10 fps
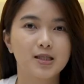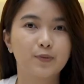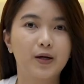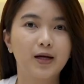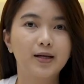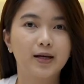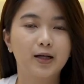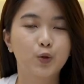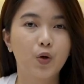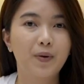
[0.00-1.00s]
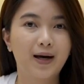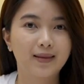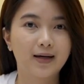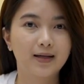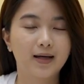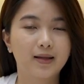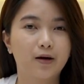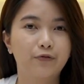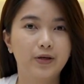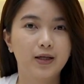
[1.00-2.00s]
Sebenarnya dari kedua bahan tadi
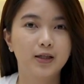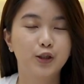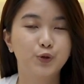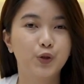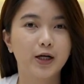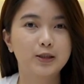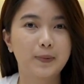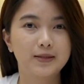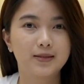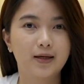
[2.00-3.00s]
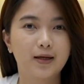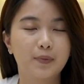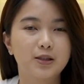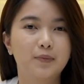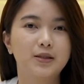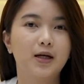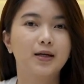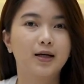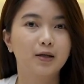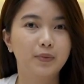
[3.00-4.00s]
antara vinil dan juga SPC masing-masing
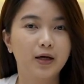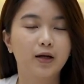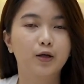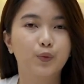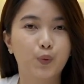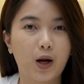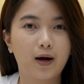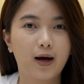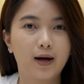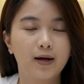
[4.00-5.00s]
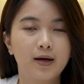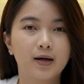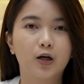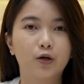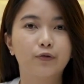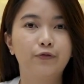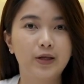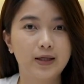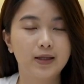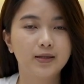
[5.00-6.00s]
ada kelebihan dan kekurangan. Kalau
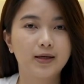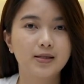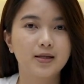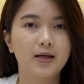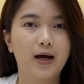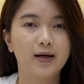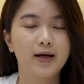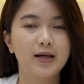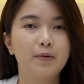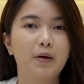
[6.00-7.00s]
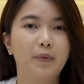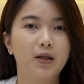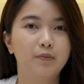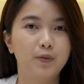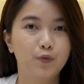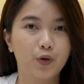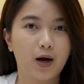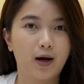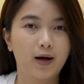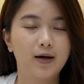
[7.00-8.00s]
vinil dari segi harga dia memang lebih
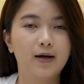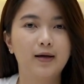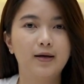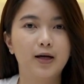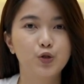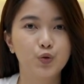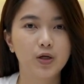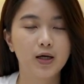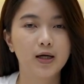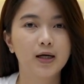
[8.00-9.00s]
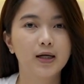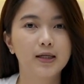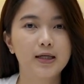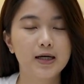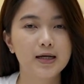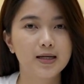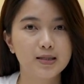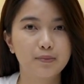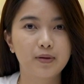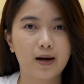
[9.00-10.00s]
murah dan juga dia nggak
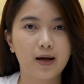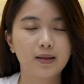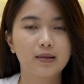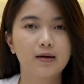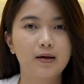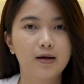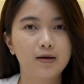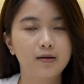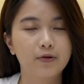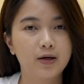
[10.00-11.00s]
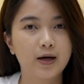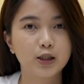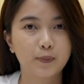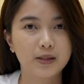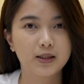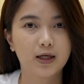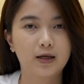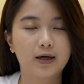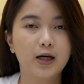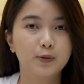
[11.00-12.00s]
seberat yang uh, eh, SPC
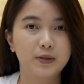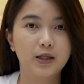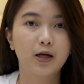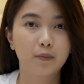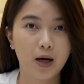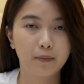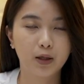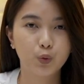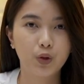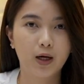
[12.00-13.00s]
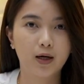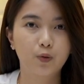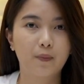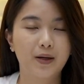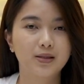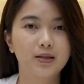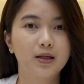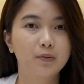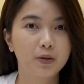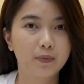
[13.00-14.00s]
karena SPC dari bahan batu ya udah pasti
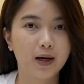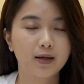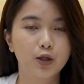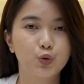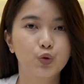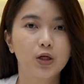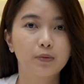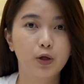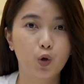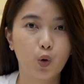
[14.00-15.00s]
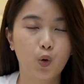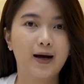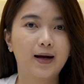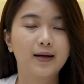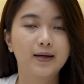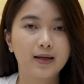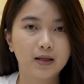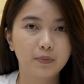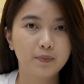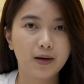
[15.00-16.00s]
dia lebih berat dan juga lebih kok nah karena dia
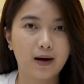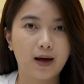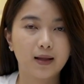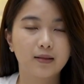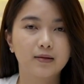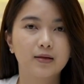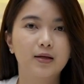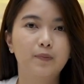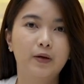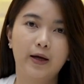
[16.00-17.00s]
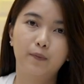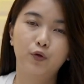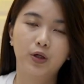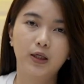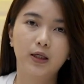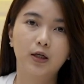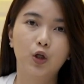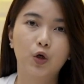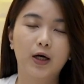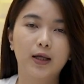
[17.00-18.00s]
lebih berat jadi kayak mungkin
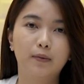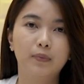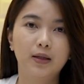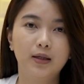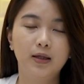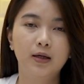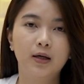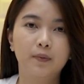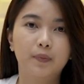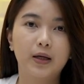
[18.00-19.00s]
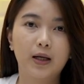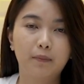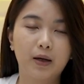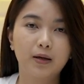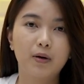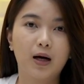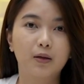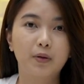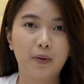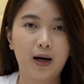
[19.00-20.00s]
kalau kalian beli pengirimannya bakal
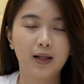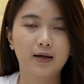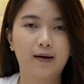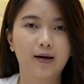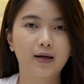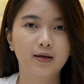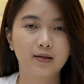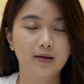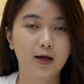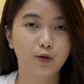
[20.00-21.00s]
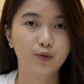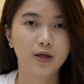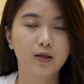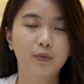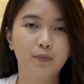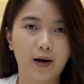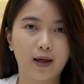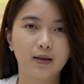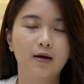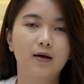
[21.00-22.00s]
lebih mahal karena yaitu dia lebih
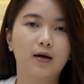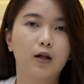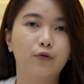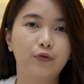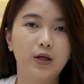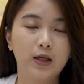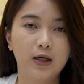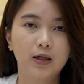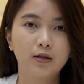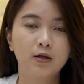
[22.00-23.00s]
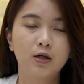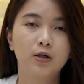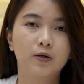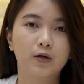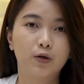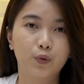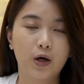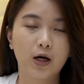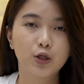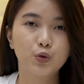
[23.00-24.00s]
berat kalau vinil
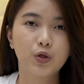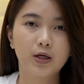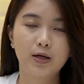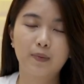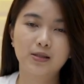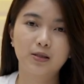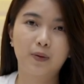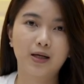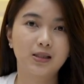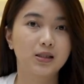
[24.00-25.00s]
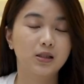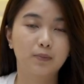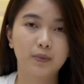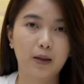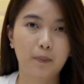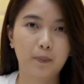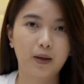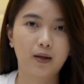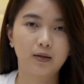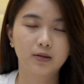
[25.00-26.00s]
kekurangannya juga dia masih pakai sistem
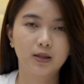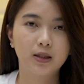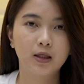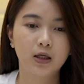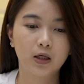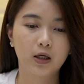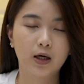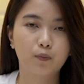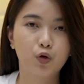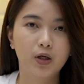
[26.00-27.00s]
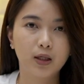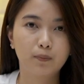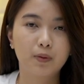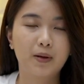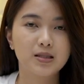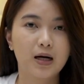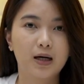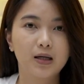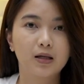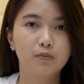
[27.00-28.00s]
tempel. Jadi kayak mungkin
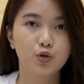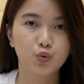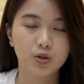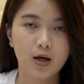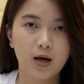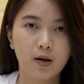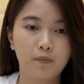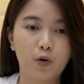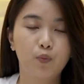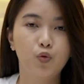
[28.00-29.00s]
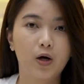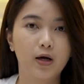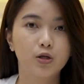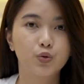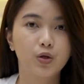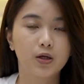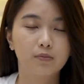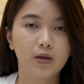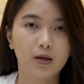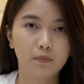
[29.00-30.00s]
pemasangannya lebih susah, mau bukanya juga
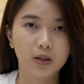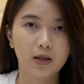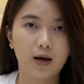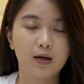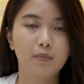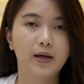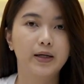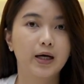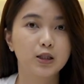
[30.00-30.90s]
lebih ribet ya dibandingkan